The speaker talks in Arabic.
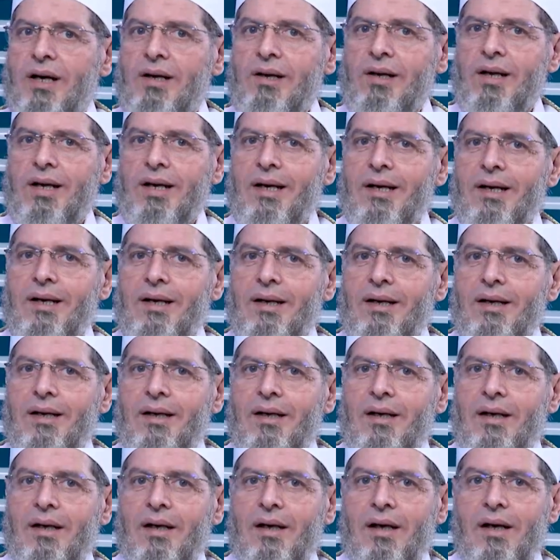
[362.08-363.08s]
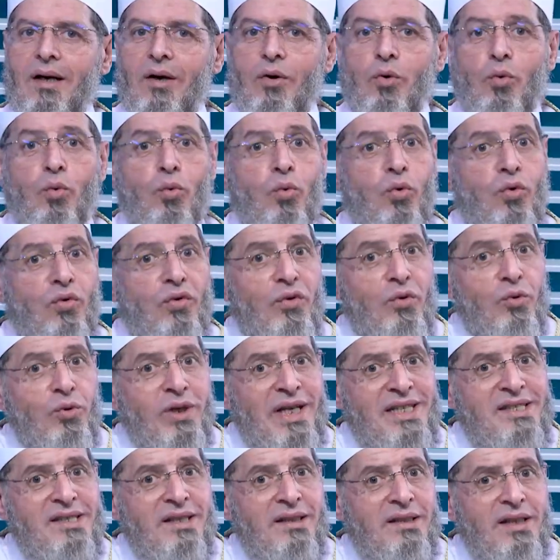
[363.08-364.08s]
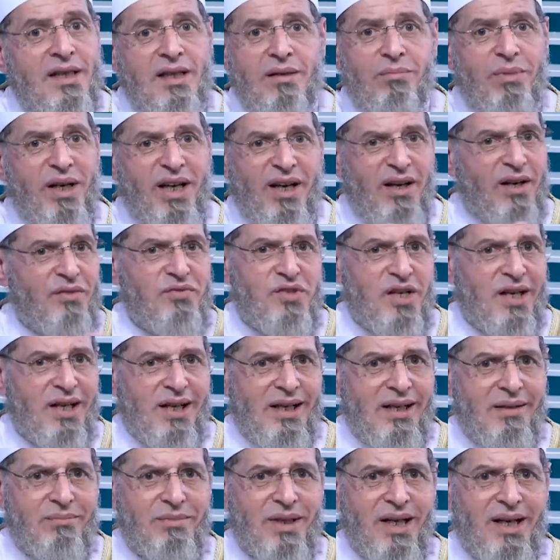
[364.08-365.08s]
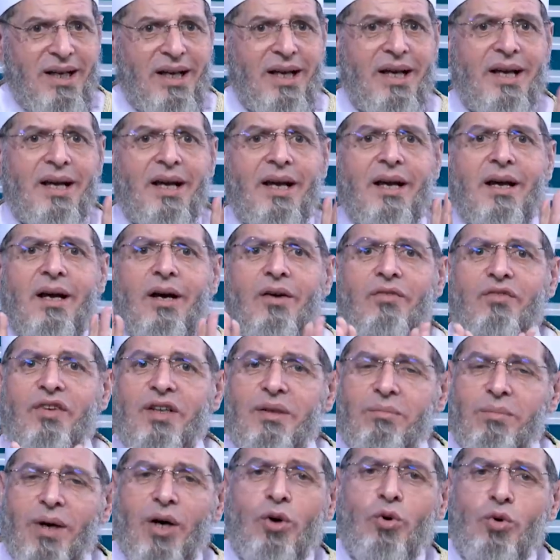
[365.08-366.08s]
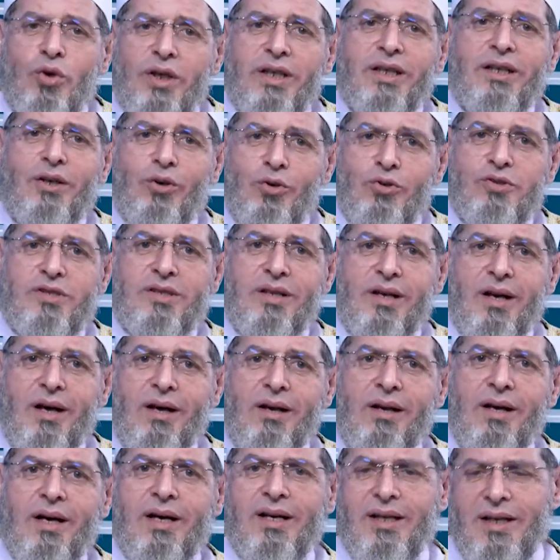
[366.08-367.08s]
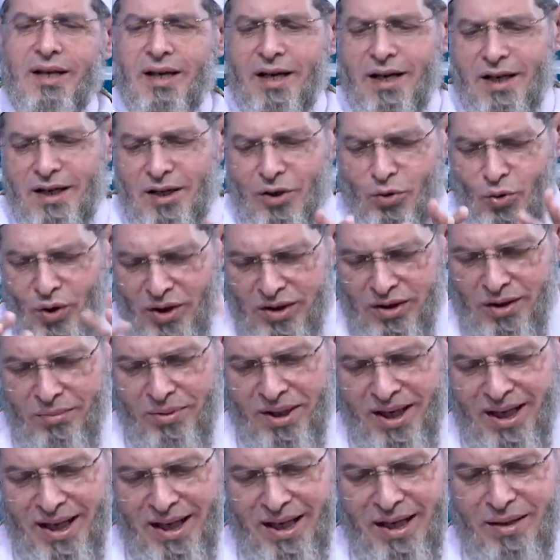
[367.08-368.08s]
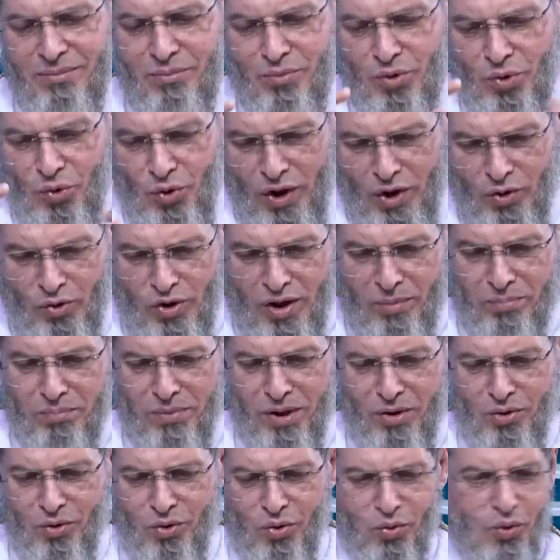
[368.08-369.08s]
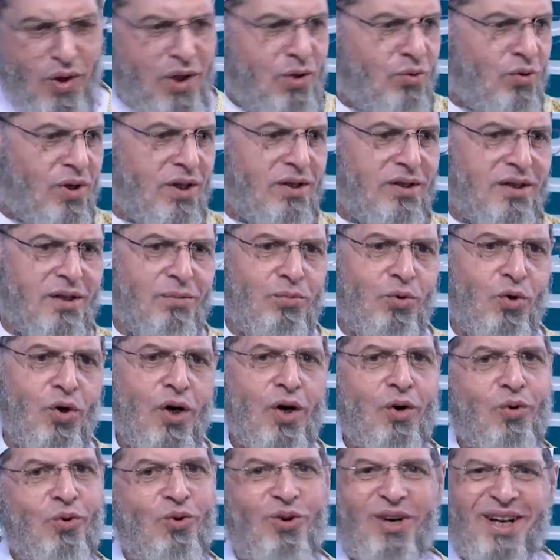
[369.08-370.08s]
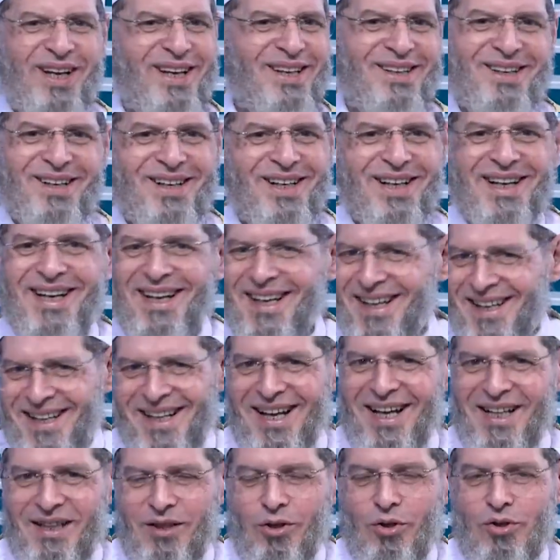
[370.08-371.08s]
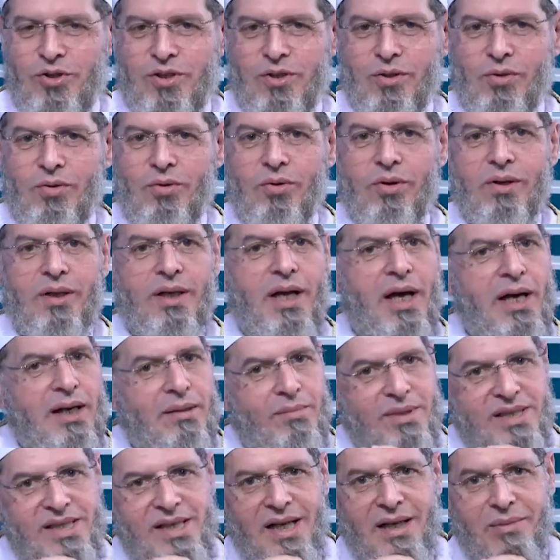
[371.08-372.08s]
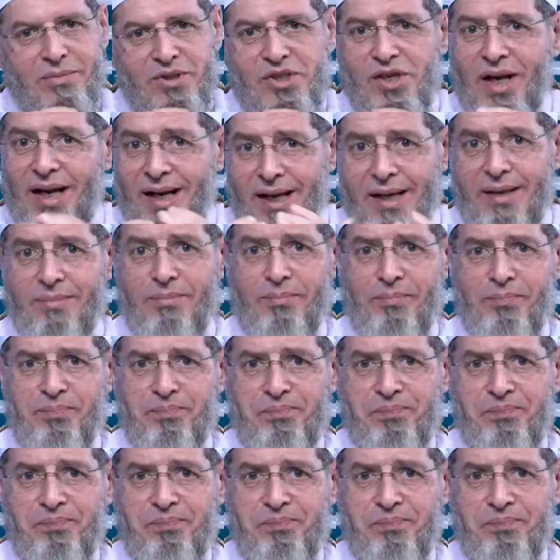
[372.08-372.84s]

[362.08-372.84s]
أخلاق وناس كتير ما يعرفش الكلام ده في دماغه إن حسن الأخلاق يوضب الكلام وينمقه ويرتبه ويقول ايه رايك كده عندي حسن خلق لا المساله مش كلام